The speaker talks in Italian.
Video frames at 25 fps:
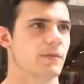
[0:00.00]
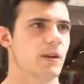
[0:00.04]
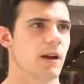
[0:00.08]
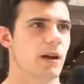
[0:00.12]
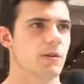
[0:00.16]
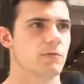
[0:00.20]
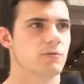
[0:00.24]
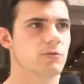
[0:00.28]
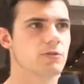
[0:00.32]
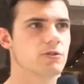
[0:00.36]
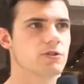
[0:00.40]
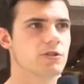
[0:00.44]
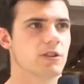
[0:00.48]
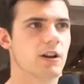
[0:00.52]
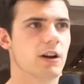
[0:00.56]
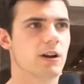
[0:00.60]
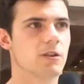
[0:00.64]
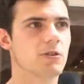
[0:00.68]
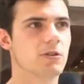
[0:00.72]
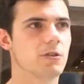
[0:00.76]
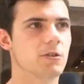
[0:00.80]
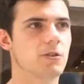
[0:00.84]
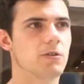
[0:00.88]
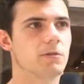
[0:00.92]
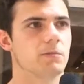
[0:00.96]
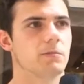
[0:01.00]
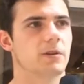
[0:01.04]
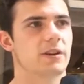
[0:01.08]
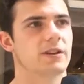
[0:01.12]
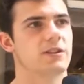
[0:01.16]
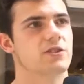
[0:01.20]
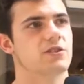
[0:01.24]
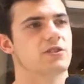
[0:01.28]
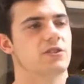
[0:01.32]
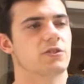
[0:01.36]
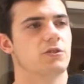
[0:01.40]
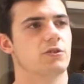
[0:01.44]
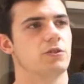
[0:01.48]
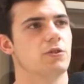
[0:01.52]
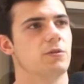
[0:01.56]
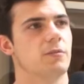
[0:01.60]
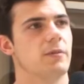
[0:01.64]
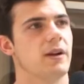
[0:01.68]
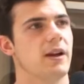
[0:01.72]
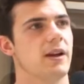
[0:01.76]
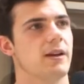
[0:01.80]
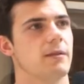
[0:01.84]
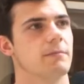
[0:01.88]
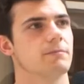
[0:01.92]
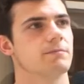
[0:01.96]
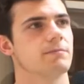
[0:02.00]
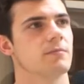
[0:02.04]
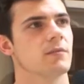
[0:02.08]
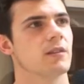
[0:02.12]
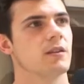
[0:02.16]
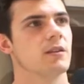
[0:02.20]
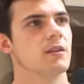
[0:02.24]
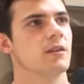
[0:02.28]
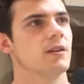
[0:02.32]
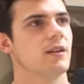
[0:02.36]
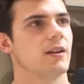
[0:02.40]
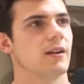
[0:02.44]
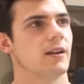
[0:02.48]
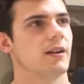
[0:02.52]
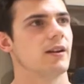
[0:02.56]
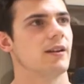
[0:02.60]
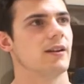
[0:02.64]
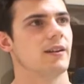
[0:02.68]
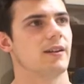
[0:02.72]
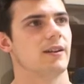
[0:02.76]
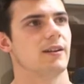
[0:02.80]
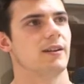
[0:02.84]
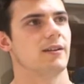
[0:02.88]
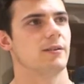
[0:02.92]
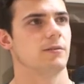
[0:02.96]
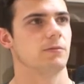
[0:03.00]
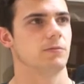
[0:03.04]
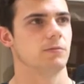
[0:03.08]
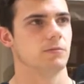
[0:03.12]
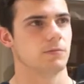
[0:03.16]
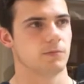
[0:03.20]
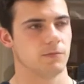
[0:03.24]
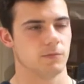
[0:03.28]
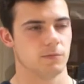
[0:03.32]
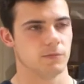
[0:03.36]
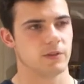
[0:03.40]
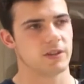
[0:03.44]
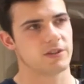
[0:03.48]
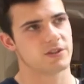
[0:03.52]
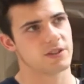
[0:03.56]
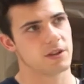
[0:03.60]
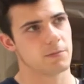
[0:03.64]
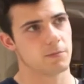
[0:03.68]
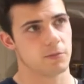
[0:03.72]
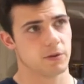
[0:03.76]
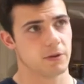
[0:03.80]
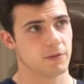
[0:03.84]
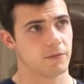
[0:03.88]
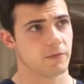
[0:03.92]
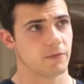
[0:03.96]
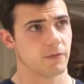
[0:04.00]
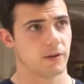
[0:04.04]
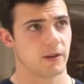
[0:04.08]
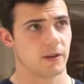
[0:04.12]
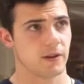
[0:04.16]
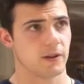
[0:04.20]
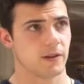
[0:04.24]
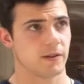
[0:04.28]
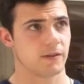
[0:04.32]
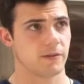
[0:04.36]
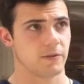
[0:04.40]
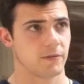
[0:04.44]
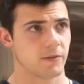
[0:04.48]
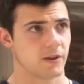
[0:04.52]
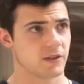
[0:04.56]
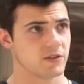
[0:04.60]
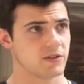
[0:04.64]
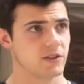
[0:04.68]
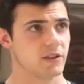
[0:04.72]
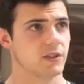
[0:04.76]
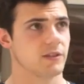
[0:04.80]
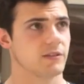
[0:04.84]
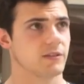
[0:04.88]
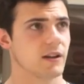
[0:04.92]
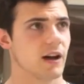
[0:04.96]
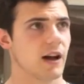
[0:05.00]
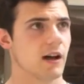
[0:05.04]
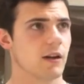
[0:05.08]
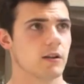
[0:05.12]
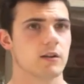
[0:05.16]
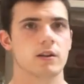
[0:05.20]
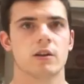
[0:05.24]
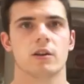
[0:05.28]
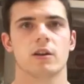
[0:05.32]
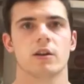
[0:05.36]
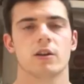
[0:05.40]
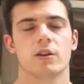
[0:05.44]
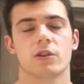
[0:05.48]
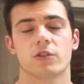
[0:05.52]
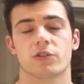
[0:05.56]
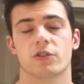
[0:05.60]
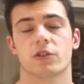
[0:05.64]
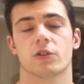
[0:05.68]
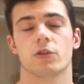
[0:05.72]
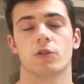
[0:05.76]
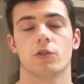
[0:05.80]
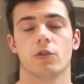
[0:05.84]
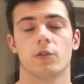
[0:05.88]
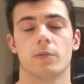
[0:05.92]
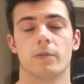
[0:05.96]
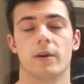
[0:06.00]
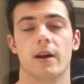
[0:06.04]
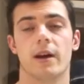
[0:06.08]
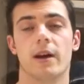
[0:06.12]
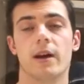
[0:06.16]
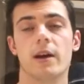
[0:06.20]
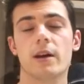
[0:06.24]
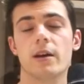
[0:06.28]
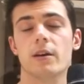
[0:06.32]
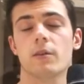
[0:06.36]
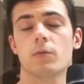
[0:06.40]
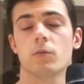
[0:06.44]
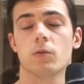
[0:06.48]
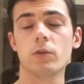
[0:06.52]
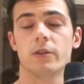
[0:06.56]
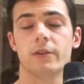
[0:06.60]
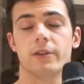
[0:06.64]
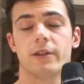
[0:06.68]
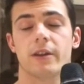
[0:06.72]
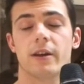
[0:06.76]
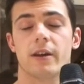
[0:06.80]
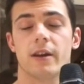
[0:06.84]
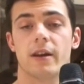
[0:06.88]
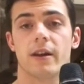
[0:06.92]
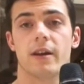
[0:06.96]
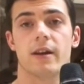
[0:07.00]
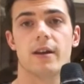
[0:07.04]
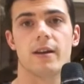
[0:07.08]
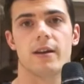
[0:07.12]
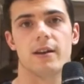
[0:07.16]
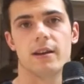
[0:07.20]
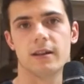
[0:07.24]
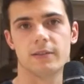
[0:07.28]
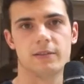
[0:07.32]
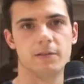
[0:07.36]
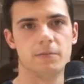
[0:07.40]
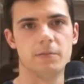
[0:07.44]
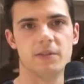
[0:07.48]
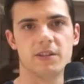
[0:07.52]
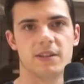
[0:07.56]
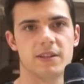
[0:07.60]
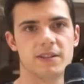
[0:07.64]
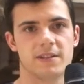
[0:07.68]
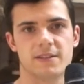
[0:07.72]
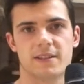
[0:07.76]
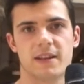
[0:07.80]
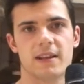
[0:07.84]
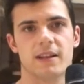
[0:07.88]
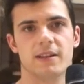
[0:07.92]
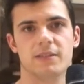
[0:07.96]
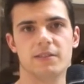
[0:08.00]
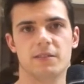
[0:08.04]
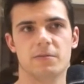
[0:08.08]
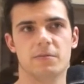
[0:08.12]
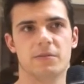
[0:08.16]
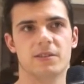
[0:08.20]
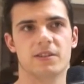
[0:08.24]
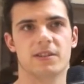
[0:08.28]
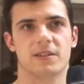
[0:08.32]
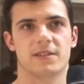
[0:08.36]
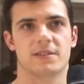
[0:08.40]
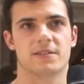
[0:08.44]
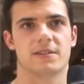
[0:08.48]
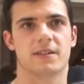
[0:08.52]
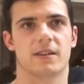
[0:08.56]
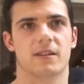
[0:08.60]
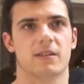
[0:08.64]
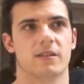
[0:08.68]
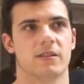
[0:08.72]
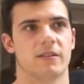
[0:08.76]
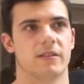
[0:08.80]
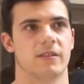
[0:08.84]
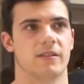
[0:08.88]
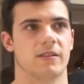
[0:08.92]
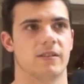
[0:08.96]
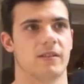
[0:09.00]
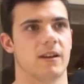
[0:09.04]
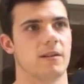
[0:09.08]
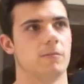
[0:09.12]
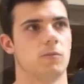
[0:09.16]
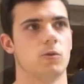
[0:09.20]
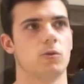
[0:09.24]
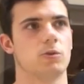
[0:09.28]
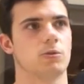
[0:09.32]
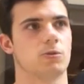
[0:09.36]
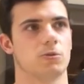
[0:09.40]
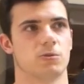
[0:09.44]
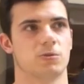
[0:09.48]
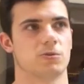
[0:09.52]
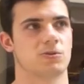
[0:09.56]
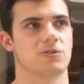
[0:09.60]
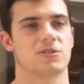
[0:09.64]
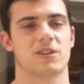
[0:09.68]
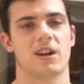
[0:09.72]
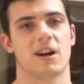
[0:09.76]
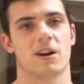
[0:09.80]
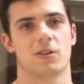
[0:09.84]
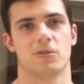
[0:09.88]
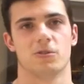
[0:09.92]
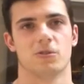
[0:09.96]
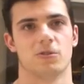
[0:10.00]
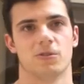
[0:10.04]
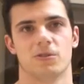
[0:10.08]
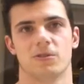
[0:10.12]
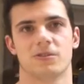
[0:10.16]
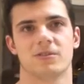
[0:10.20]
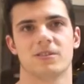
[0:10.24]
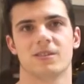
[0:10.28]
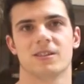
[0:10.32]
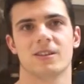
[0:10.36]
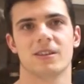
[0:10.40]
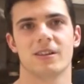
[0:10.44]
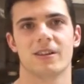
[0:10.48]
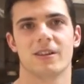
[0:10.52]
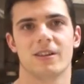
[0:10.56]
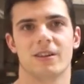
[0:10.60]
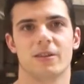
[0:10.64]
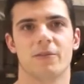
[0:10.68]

È un ostacolo perché secondo me è un esempio di, di, fragilità, secondo me vuol dire la timidezza, è la timidezza, è molto d'ostacolo.